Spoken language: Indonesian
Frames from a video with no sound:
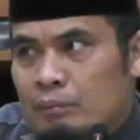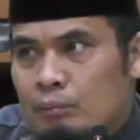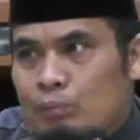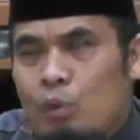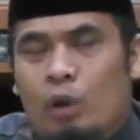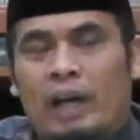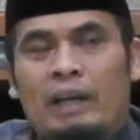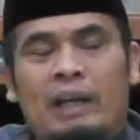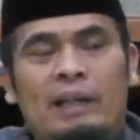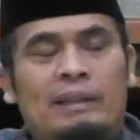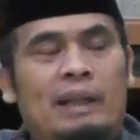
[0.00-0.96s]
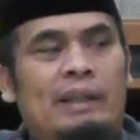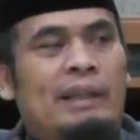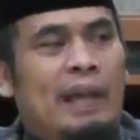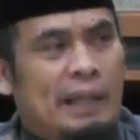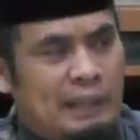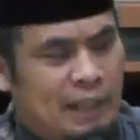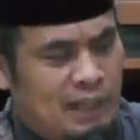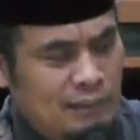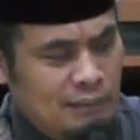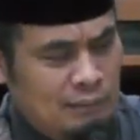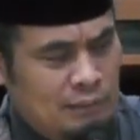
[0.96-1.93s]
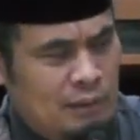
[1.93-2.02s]
Bukan kata kiainya,
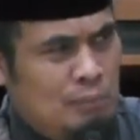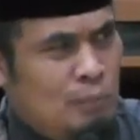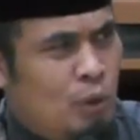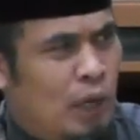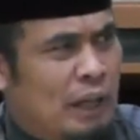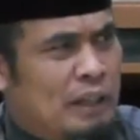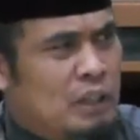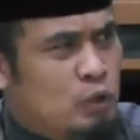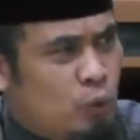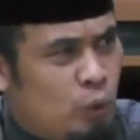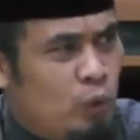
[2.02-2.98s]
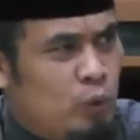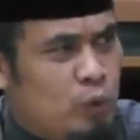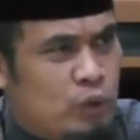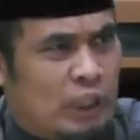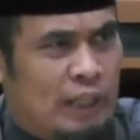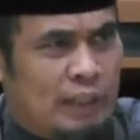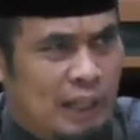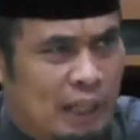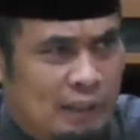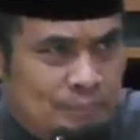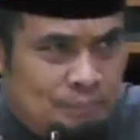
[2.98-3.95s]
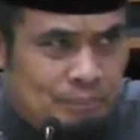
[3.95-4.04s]
bukan disuruh ustadznya,
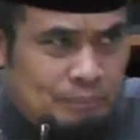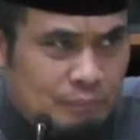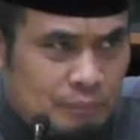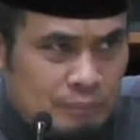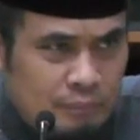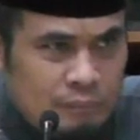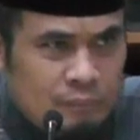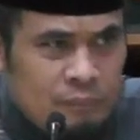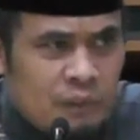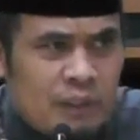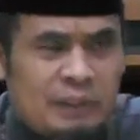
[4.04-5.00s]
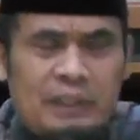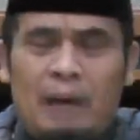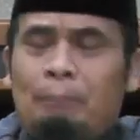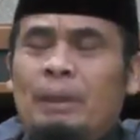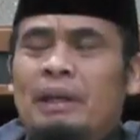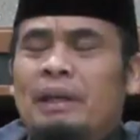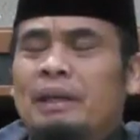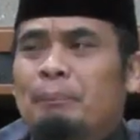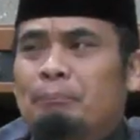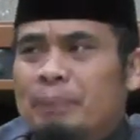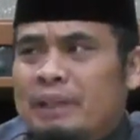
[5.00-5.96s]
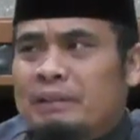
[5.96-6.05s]
tetapi ini
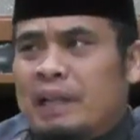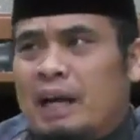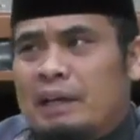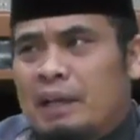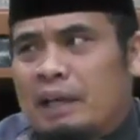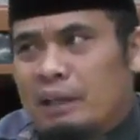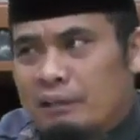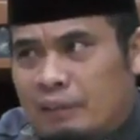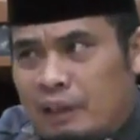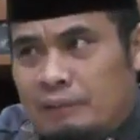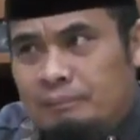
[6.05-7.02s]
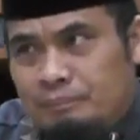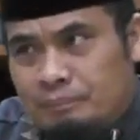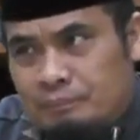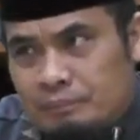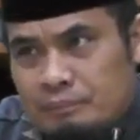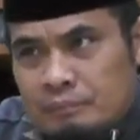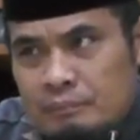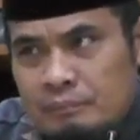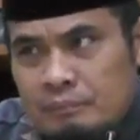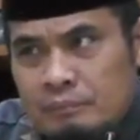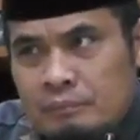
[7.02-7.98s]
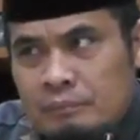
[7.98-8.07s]
perintah dari Allah.
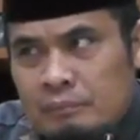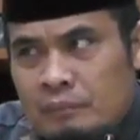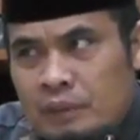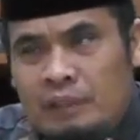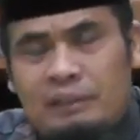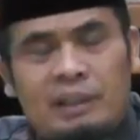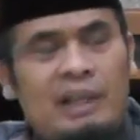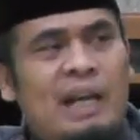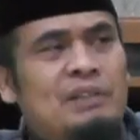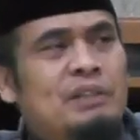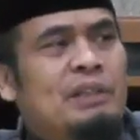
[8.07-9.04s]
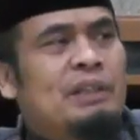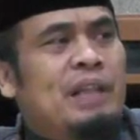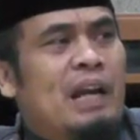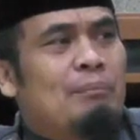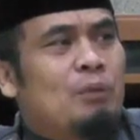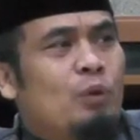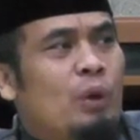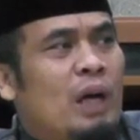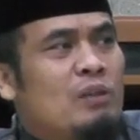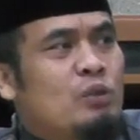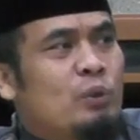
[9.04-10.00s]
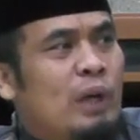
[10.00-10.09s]
Dan tegas di dalam
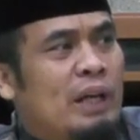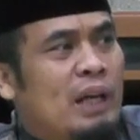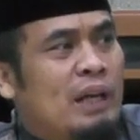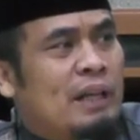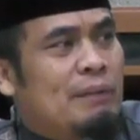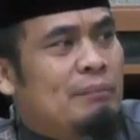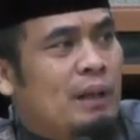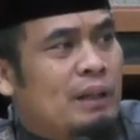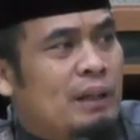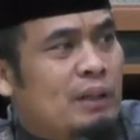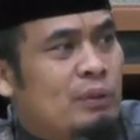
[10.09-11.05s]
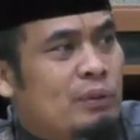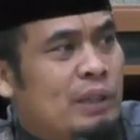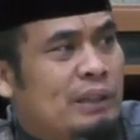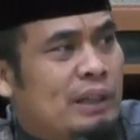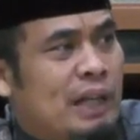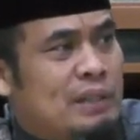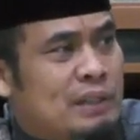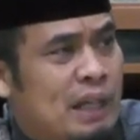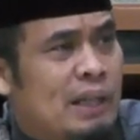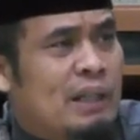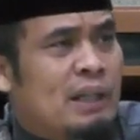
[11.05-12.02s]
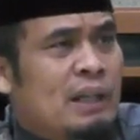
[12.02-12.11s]
Quran surat Ali Imran itu
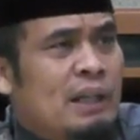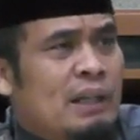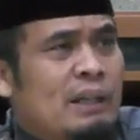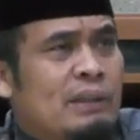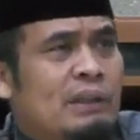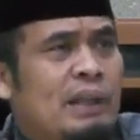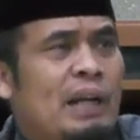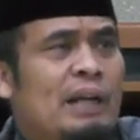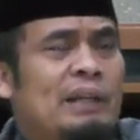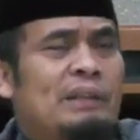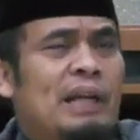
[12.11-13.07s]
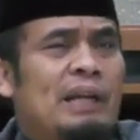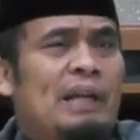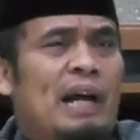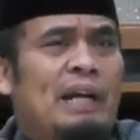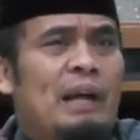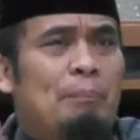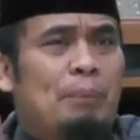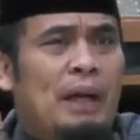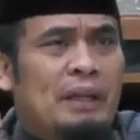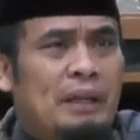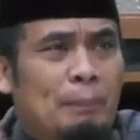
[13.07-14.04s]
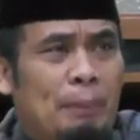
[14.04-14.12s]
ditegaskan, ketika kita
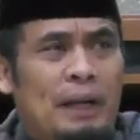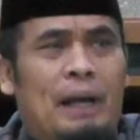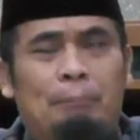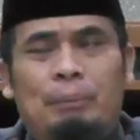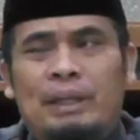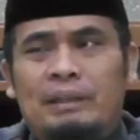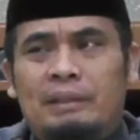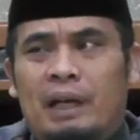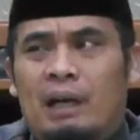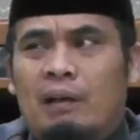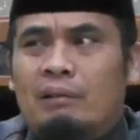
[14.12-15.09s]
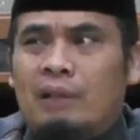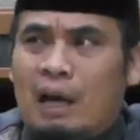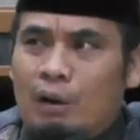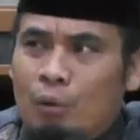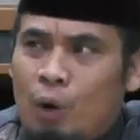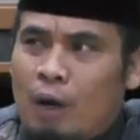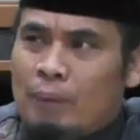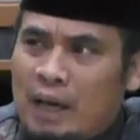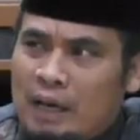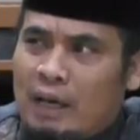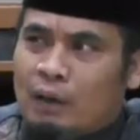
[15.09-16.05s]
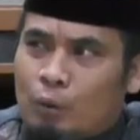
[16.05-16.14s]
dihadapkan kepada perintah Allah wa
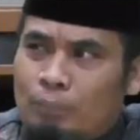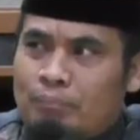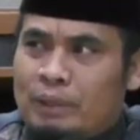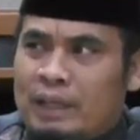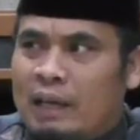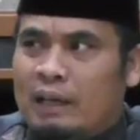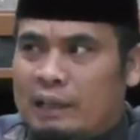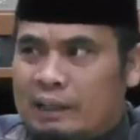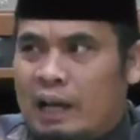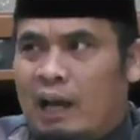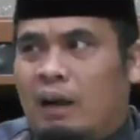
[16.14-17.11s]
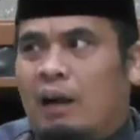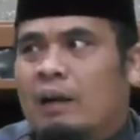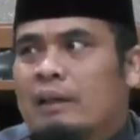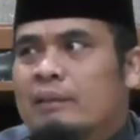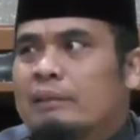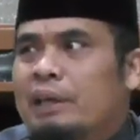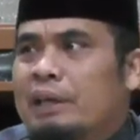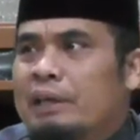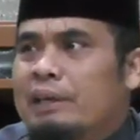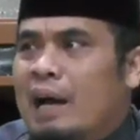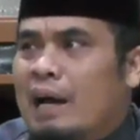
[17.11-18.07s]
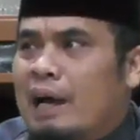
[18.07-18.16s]
malakum minal khiyarah
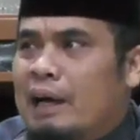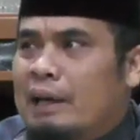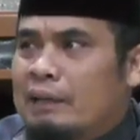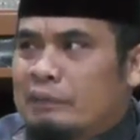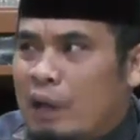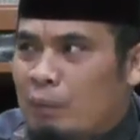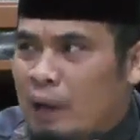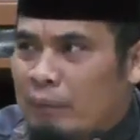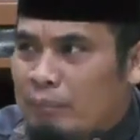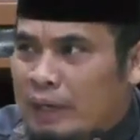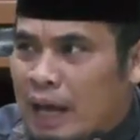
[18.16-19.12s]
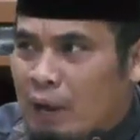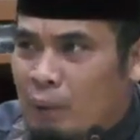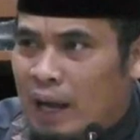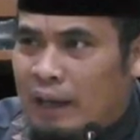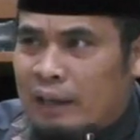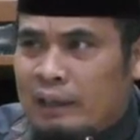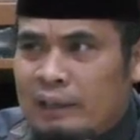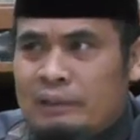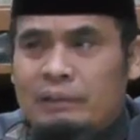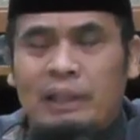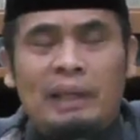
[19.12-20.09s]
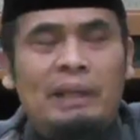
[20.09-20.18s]
tidak ada tawar menawar
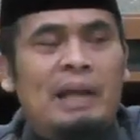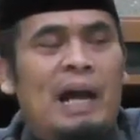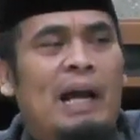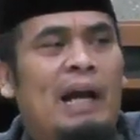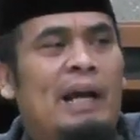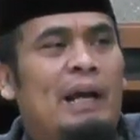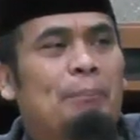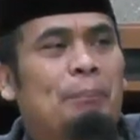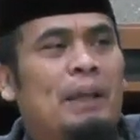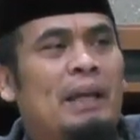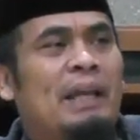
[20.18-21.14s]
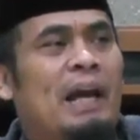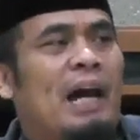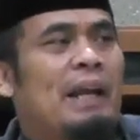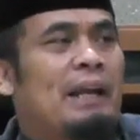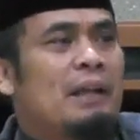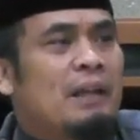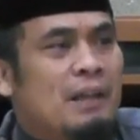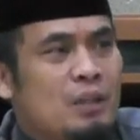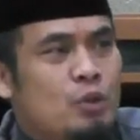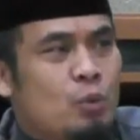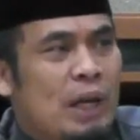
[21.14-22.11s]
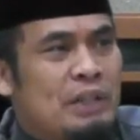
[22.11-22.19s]
tidak ada pilihan
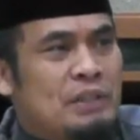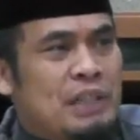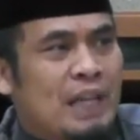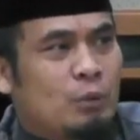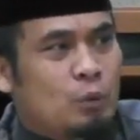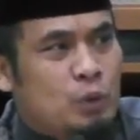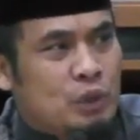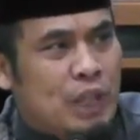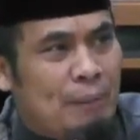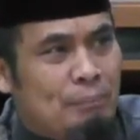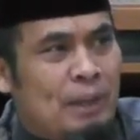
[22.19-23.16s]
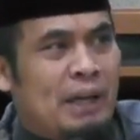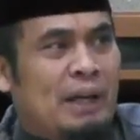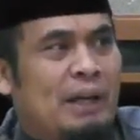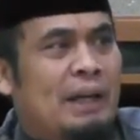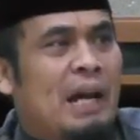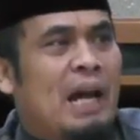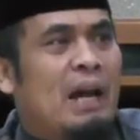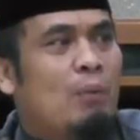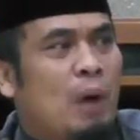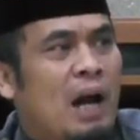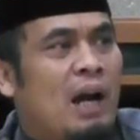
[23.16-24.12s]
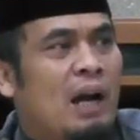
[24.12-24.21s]
kecuali satu sami'na
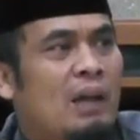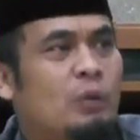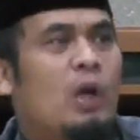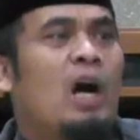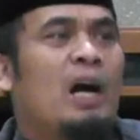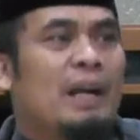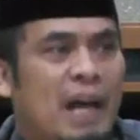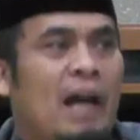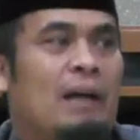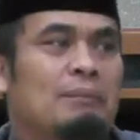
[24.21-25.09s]
wa ata'na